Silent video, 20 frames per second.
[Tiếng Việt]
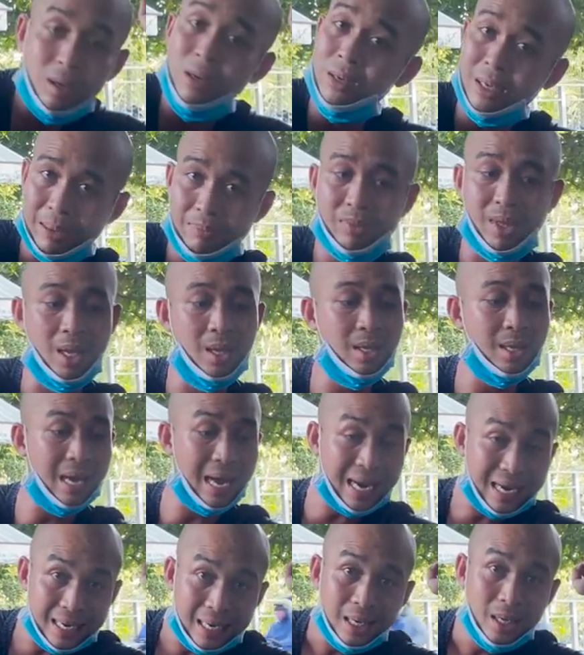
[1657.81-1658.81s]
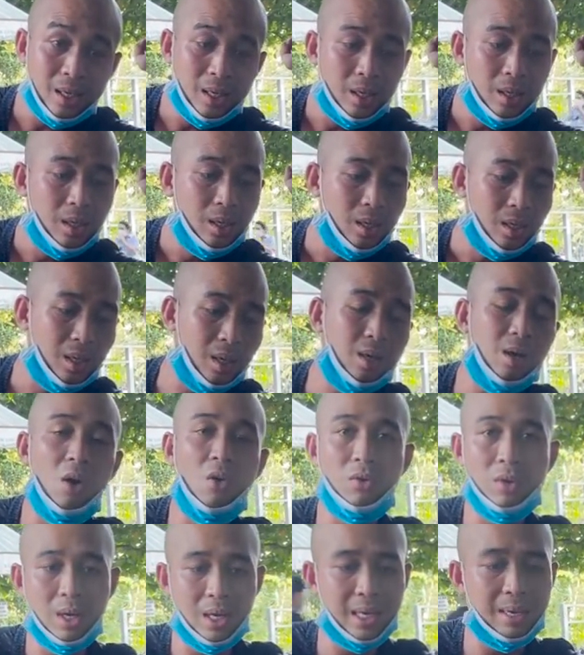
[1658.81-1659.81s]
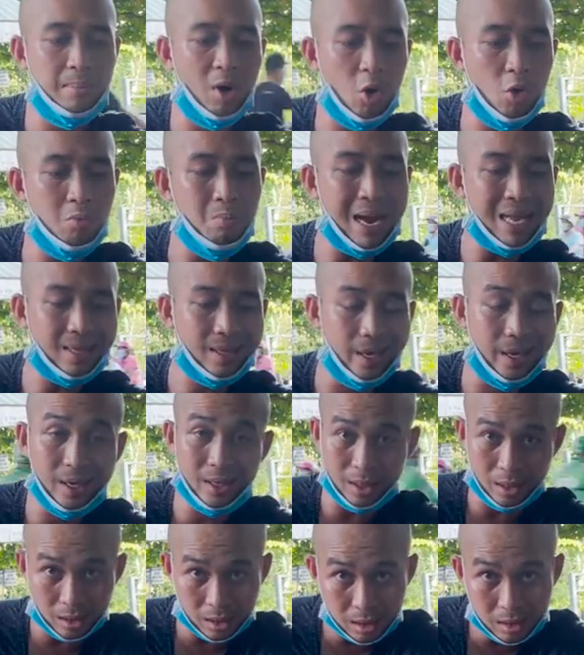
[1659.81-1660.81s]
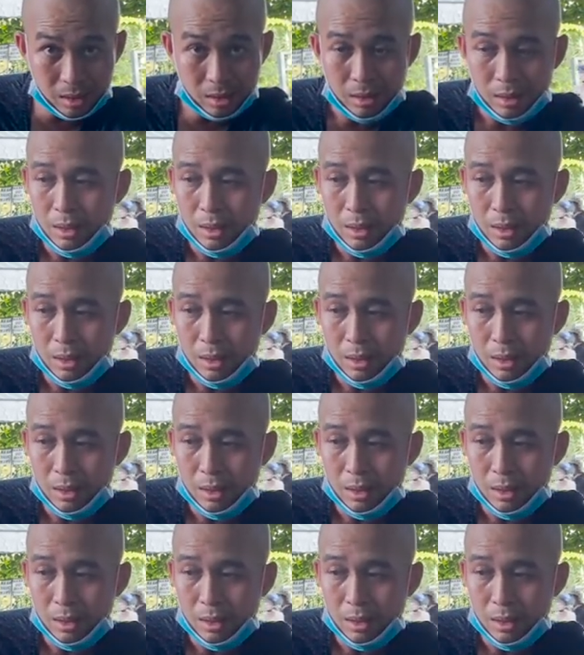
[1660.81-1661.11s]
trước em tính cho anh chứ còn những cái món mắc tiền nữa